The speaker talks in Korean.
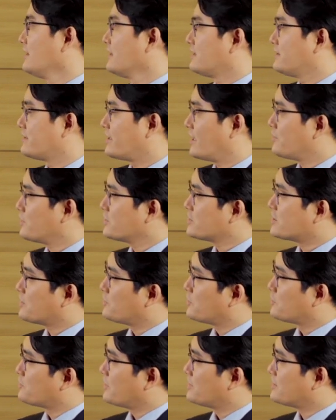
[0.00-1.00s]
이 세 번째
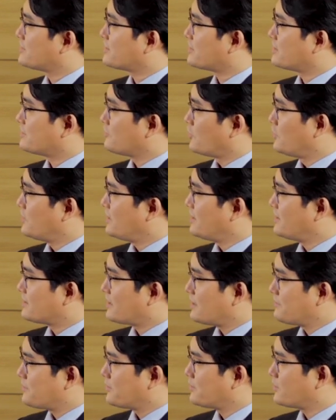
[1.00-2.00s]
보편적 원리를
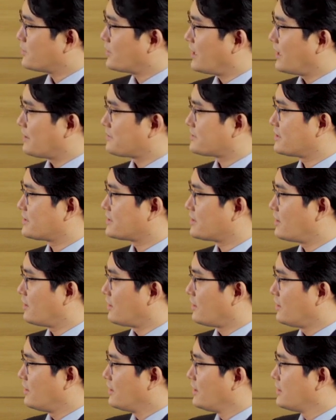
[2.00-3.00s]
살펴보기에
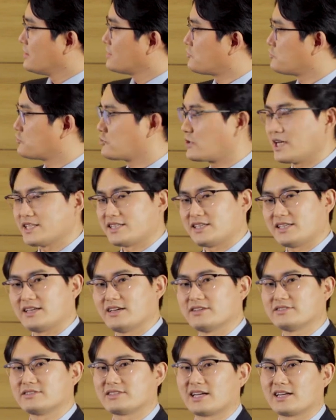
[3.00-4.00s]
앞서서 두 가지
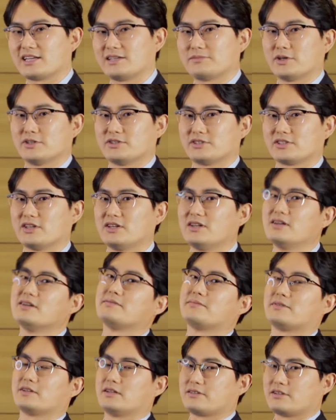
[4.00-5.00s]
현상을 먼저 어,